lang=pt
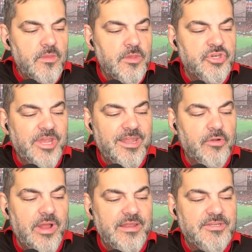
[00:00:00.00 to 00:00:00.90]
e já,
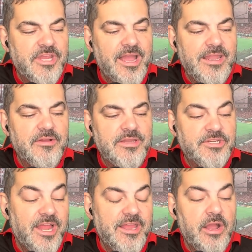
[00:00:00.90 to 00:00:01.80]
legal,
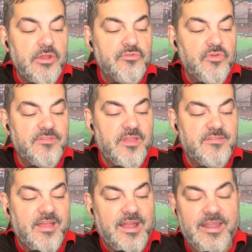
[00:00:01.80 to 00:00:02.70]
já legalizou essa
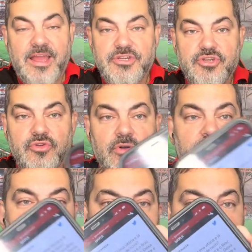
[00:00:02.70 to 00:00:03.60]
sacanagem de
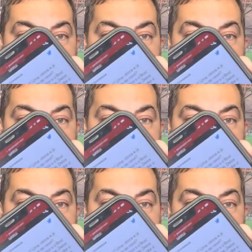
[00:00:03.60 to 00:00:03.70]
novo aí.